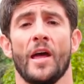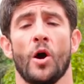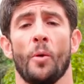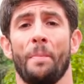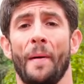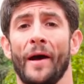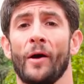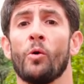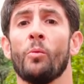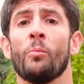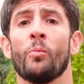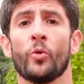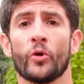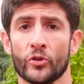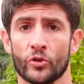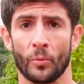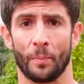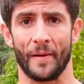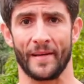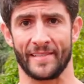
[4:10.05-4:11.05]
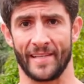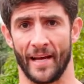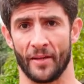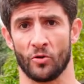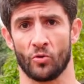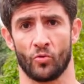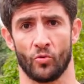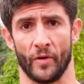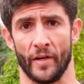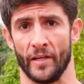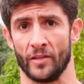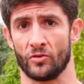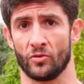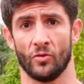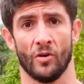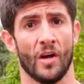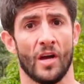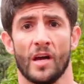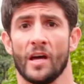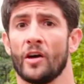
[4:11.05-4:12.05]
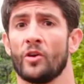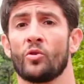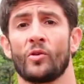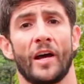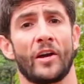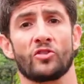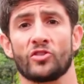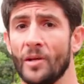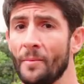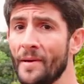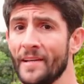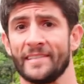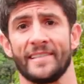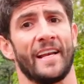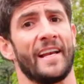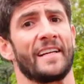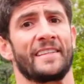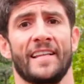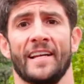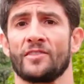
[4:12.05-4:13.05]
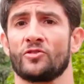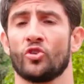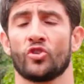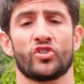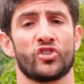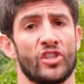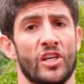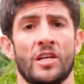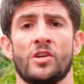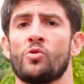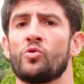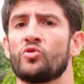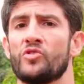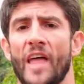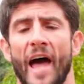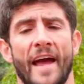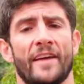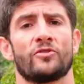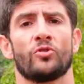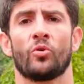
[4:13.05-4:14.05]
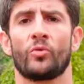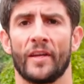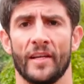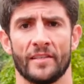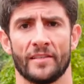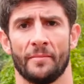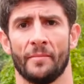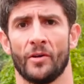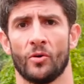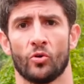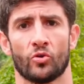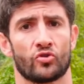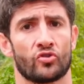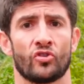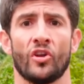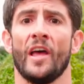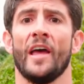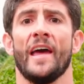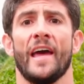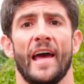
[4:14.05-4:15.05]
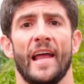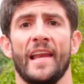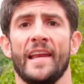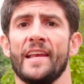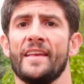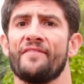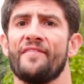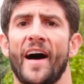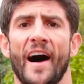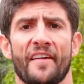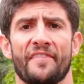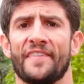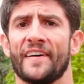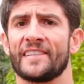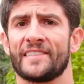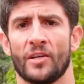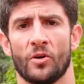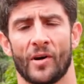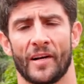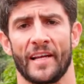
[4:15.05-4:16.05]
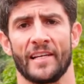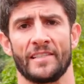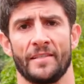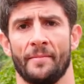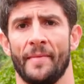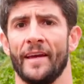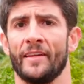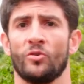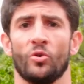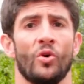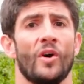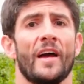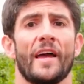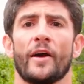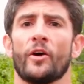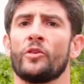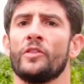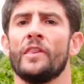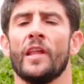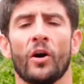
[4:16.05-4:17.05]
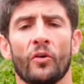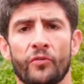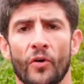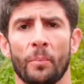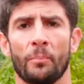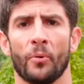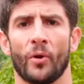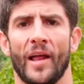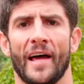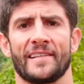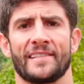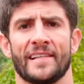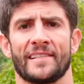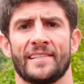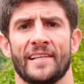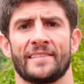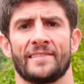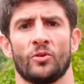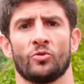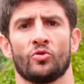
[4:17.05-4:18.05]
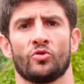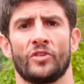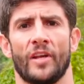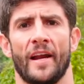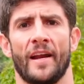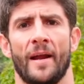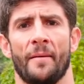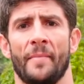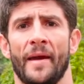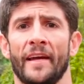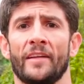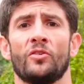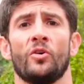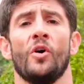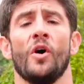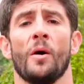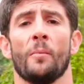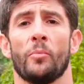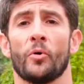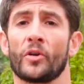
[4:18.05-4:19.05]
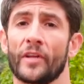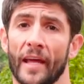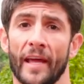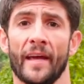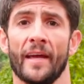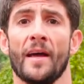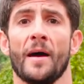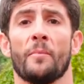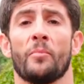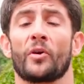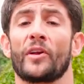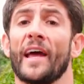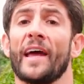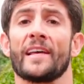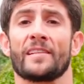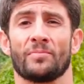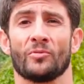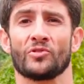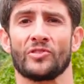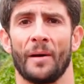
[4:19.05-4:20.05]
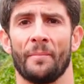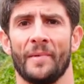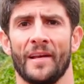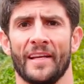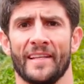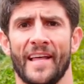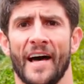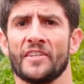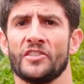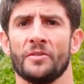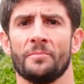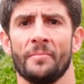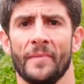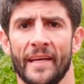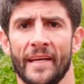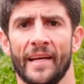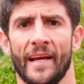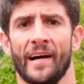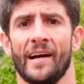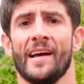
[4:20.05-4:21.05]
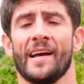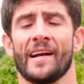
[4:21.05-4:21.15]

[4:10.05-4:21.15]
Eu pego muito pesado com isso. Eu não quero saber se ele atrasou 5, 10 ou 15 minutos. Ele vai fazer o aquecimento. Eu não vou pular essa sessão do treinamento, por quê? Porque é responsabilidade minha.